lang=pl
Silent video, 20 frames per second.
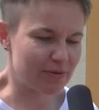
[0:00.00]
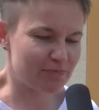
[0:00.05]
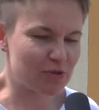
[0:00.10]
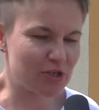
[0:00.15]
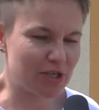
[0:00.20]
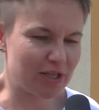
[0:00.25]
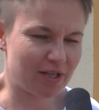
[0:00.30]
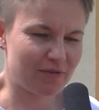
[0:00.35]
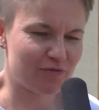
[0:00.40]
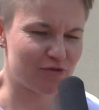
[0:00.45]

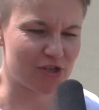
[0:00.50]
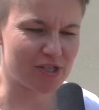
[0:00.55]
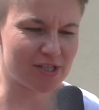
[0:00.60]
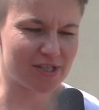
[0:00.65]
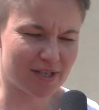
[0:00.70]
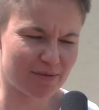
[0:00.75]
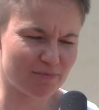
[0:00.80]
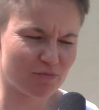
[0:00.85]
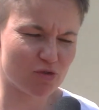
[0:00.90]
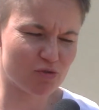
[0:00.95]
przede
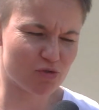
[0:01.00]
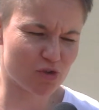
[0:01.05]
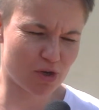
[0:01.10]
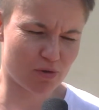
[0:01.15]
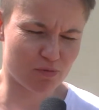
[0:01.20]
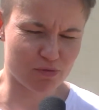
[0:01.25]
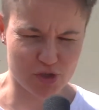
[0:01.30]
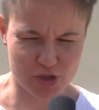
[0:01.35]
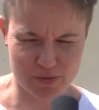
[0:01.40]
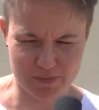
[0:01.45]
wszystkim dużo
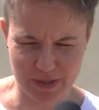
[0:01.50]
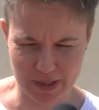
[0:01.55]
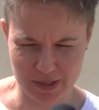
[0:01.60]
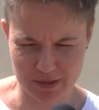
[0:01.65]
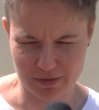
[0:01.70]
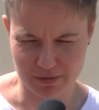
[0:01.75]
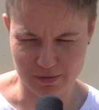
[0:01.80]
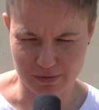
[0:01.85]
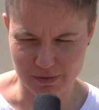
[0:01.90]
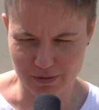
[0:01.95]

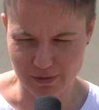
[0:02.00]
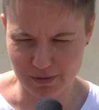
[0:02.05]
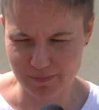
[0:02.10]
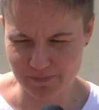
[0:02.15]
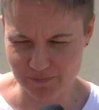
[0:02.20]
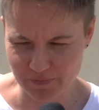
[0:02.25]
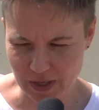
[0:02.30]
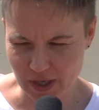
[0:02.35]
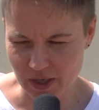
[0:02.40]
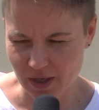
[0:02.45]
uśmiechu,
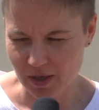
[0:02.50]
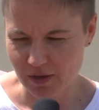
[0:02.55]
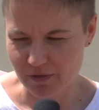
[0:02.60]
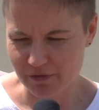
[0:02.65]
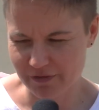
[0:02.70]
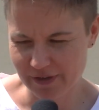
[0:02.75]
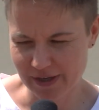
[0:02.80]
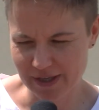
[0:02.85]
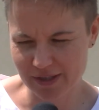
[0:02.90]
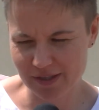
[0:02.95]

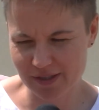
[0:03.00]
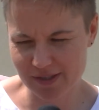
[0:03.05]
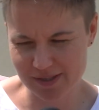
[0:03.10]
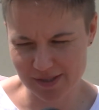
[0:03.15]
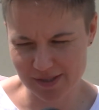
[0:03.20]
fajnych